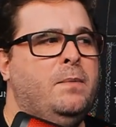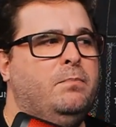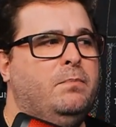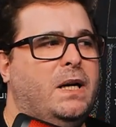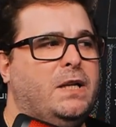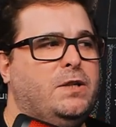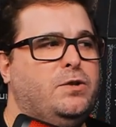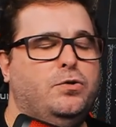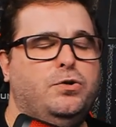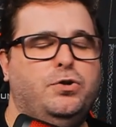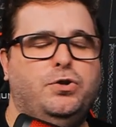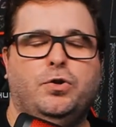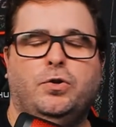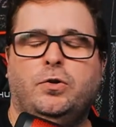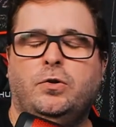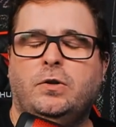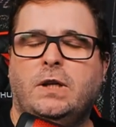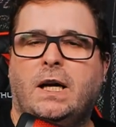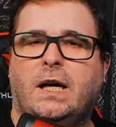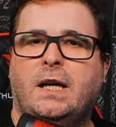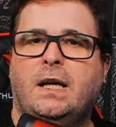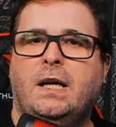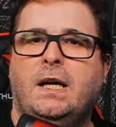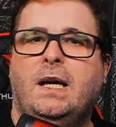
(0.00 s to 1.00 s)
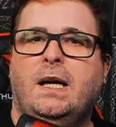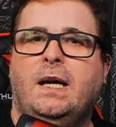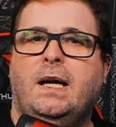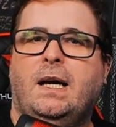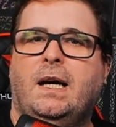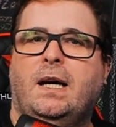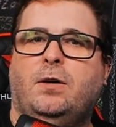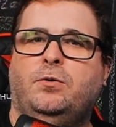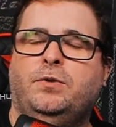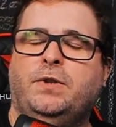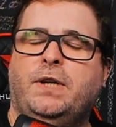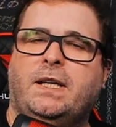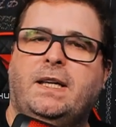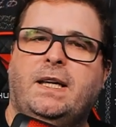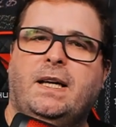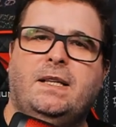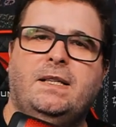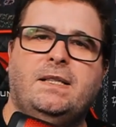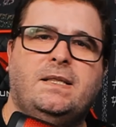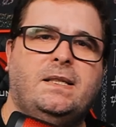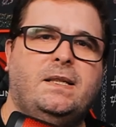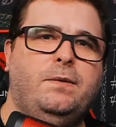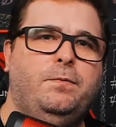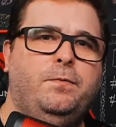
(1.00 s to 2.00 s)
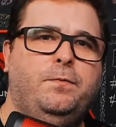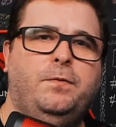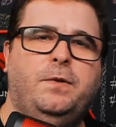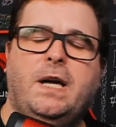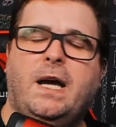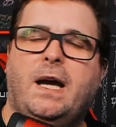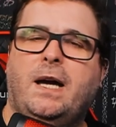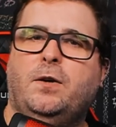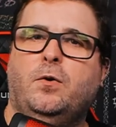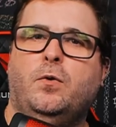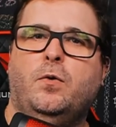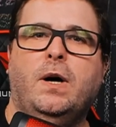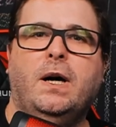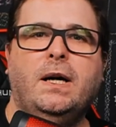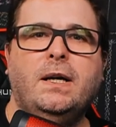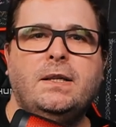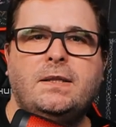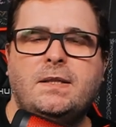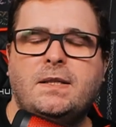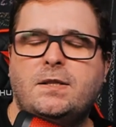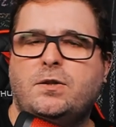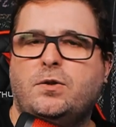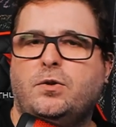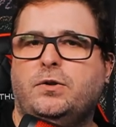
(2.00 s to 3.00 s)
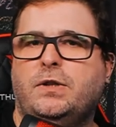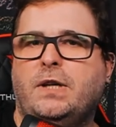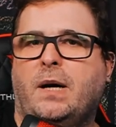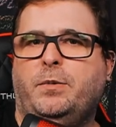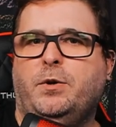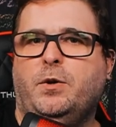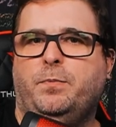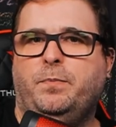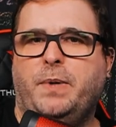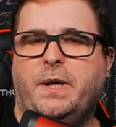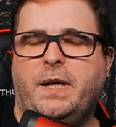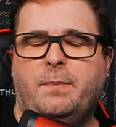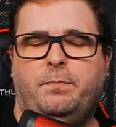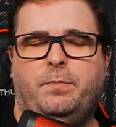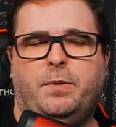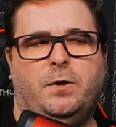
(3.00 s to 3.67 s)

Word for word: mas o Joomla é um daqueles que vieram antes do WP,